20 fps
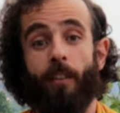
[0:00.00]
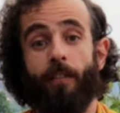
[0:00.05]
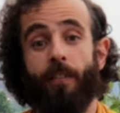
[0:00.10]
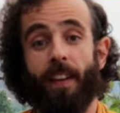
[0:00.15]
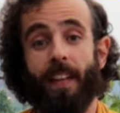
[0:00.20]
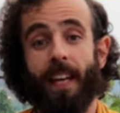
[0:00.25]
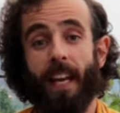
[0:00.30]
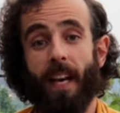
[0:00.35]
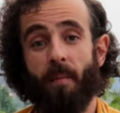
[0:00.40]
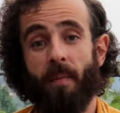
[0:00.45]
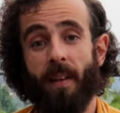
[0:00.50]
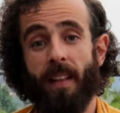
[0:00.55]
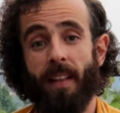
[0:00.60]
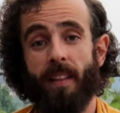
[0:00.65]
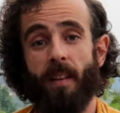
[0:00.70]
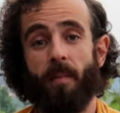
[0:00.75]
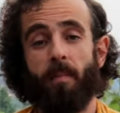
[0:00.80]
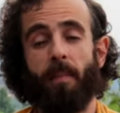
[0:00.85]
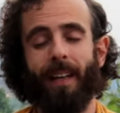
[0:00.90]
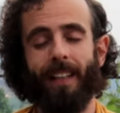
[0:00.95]

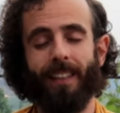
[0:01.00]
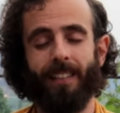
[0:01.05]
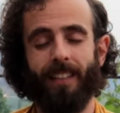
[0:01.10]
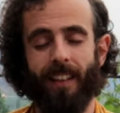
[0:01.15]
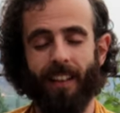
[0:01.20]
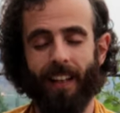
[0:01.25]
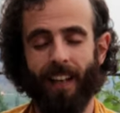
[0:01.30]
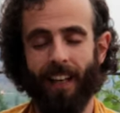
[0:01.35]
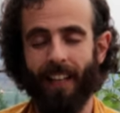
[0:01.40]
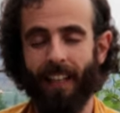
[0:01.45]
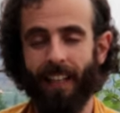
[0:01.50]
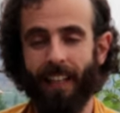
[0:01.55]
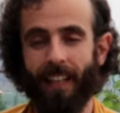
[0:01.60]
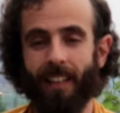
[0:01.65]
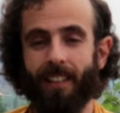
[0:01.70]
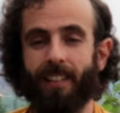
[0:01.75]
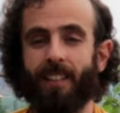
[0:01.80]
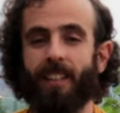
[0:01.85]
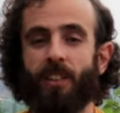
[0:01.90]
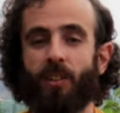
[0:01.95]
Finalmente, para cerrar el
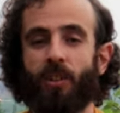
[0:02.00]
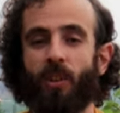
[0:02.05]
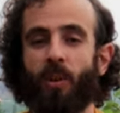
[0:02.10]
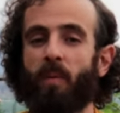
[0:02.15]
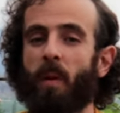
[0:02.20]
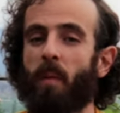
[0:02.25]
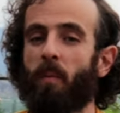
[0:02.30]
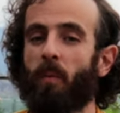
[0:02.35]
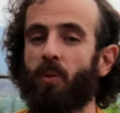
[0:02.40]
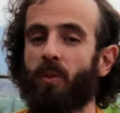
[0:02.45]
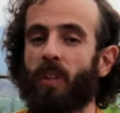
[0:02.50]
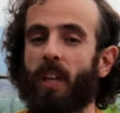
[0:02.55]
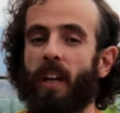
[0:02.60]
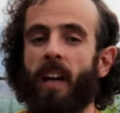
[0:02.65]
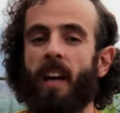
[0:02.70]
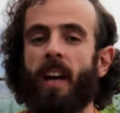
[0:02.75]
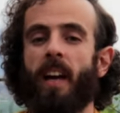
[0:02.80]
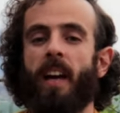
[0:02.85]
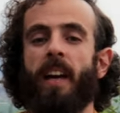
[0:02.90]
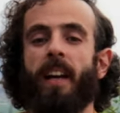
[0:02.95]
ejercicio, vamos a
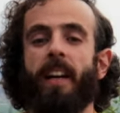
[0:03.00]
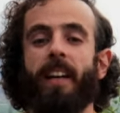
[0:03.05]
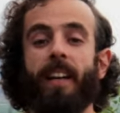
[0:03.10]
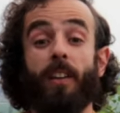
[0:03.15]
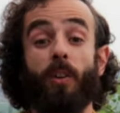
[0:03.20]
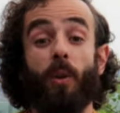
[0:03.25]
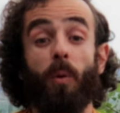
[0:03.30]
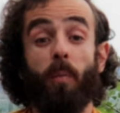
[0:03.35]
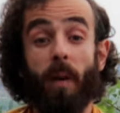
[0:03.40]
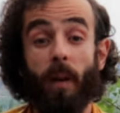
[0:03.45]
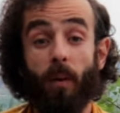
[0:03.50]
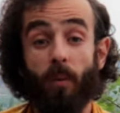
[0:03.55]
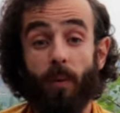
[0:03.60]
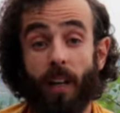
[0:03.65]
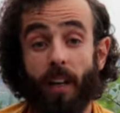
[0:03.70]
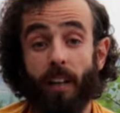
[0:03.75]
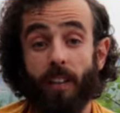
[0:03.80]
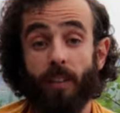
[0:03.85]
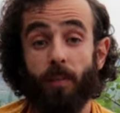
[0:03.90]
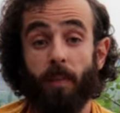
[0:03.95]
retomar
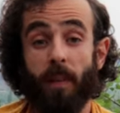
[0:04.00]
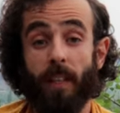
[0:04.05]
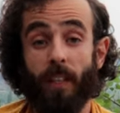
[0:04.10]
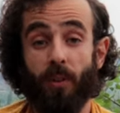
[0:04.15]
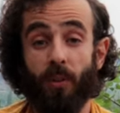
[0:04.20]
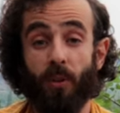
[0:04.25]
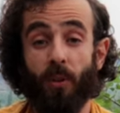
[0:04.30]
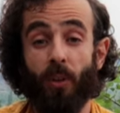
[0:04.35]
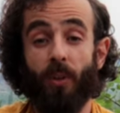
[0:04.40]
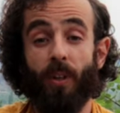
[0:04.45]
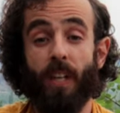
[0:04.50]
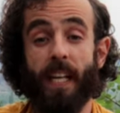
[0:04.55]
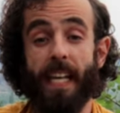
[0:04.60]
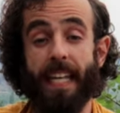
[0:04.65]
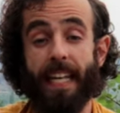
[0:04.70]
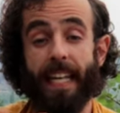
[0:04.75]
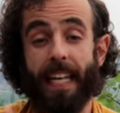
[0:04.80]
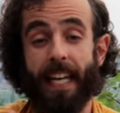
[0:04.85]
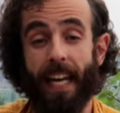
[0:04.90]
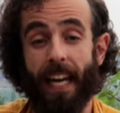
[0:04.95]
una respiración
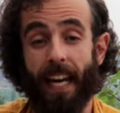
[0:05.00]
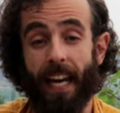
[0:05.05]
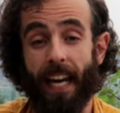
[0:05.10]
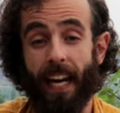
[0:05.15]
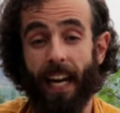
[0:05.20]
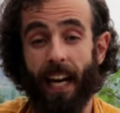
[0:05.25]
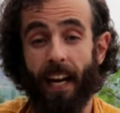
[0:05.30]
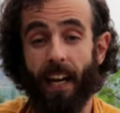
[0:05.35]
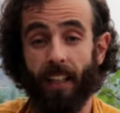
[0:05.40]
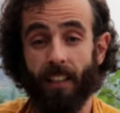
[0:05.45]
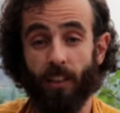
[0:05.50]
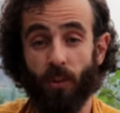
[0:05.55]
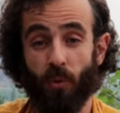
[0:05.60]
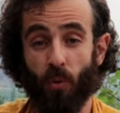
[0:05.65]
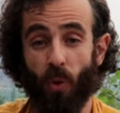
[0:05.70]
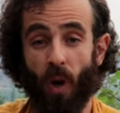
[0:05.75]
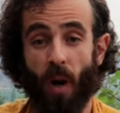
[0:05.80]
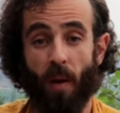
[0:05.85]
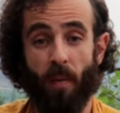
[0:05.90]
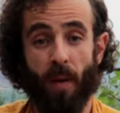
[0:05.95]
ligera,
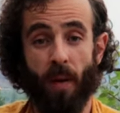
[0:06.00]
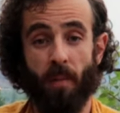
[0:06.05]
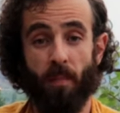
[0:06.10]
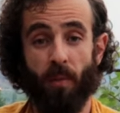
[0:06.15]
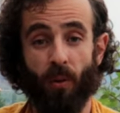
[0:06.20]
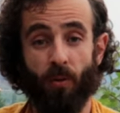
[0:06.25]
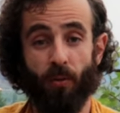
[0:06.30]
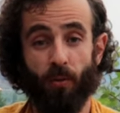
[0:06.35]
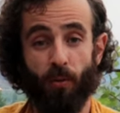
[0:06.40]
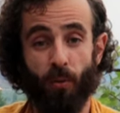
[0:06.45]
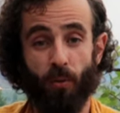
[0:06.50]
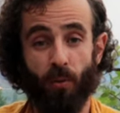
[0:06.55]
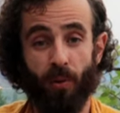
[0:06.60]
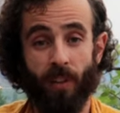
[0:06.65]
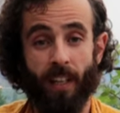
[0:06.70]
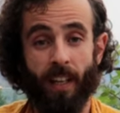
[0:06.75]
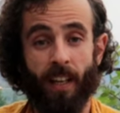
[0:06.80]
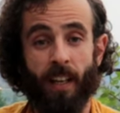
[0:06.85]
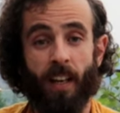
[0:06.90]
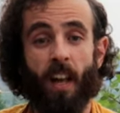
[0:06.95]
suave y
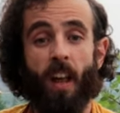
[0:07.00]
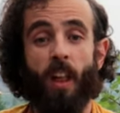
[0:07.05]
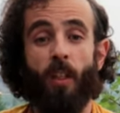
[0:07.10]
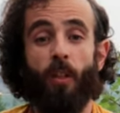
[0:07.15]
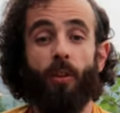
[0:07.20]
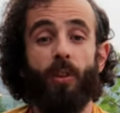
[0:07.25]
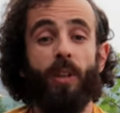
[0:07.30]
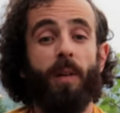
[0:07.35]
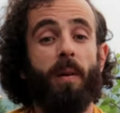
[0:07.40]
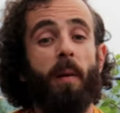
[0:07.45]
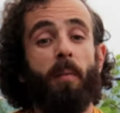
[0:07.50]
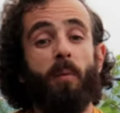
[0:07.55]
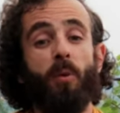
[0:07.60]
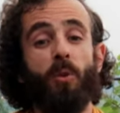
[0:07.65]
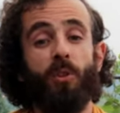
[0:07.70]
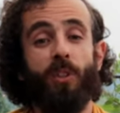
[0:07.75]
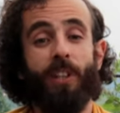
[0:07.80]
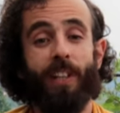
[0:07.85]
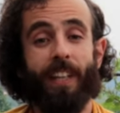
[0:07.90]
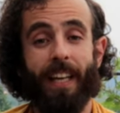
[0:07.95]
profunda, donde
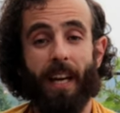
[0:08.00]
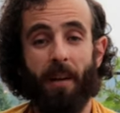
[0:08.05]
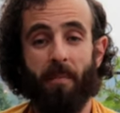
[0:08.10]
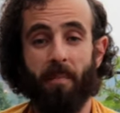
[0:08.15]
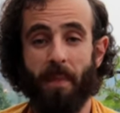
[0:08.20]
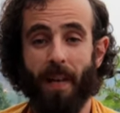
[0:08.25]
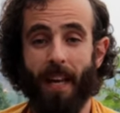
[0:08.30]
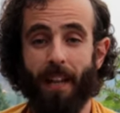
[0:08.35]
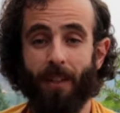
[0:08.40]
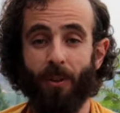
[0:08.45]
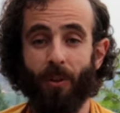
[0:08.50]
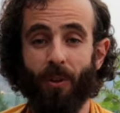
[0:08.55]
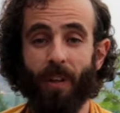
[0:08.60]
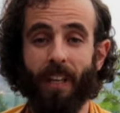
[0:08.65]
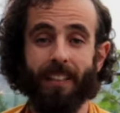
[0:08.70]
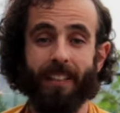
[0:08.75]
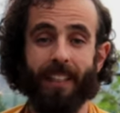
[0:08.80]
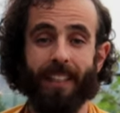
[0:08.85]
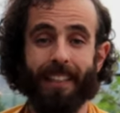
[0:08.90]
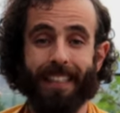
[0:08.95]
vamos a ir cambiando
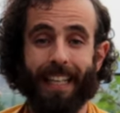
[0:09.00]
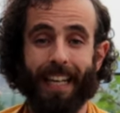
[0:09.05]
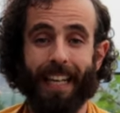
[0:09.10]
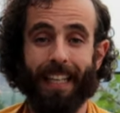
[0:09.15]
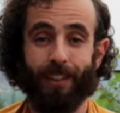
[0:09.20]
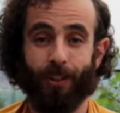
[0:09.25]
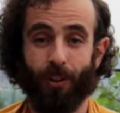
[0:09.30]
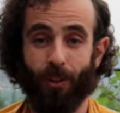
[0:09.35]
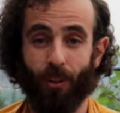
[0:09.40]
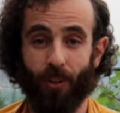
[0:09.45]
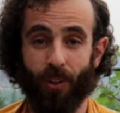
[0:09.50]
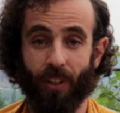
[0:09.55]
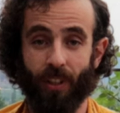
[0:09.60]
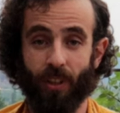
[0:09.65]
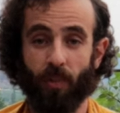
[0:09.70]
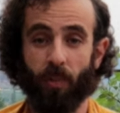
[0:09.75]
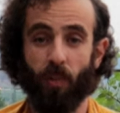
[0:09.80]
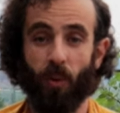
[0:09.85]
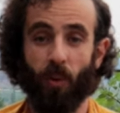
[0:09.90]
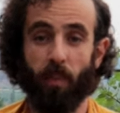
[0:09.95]
las
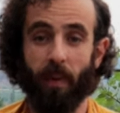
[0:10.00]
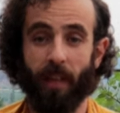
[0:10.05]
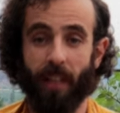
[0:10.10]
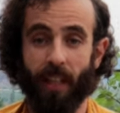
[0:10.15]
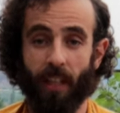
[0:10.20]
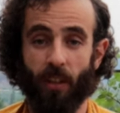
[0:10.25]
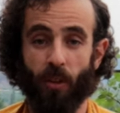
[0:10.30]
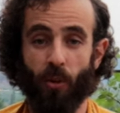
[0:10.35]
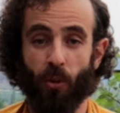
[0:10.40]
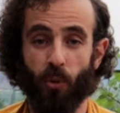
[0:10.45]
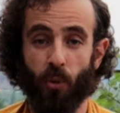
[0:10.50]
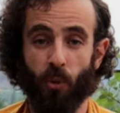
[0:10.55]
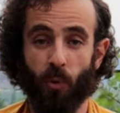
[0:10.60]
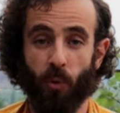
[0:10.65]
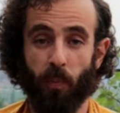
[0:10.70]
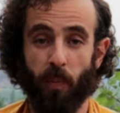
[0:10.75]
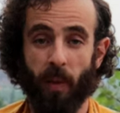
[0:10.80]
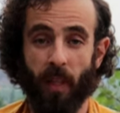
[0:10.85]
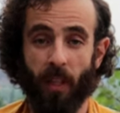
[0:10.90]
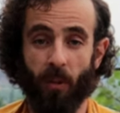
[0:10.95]
exhalaciones por pequeños
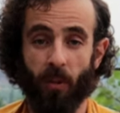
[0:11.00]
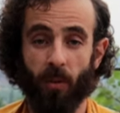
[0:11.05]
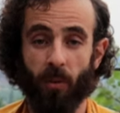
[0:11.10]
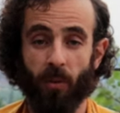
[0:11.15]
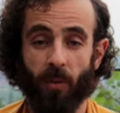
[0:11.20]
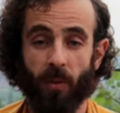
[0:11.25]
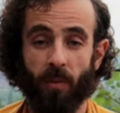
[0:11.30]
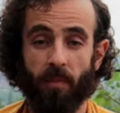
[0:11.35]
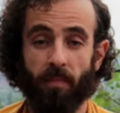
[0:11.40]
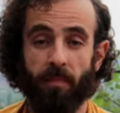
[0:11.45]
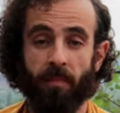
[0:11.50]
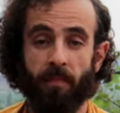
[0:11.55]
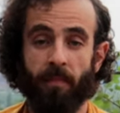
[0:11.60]
suspiros.